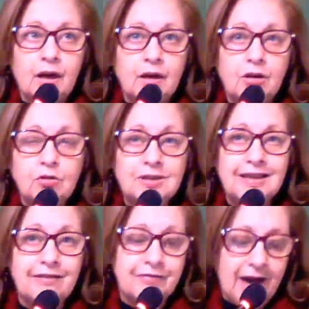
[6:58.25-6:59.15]
que os
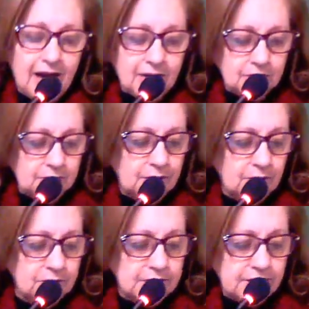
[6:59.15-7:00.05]
levaram,
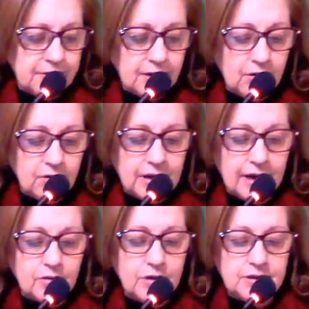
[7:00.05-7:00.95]
inclusive, a colocar
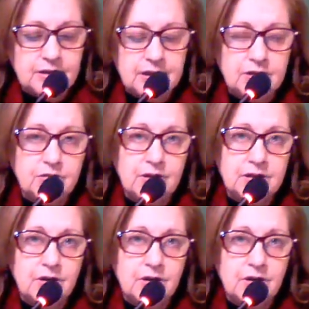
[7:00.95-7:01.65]
coisas nas suas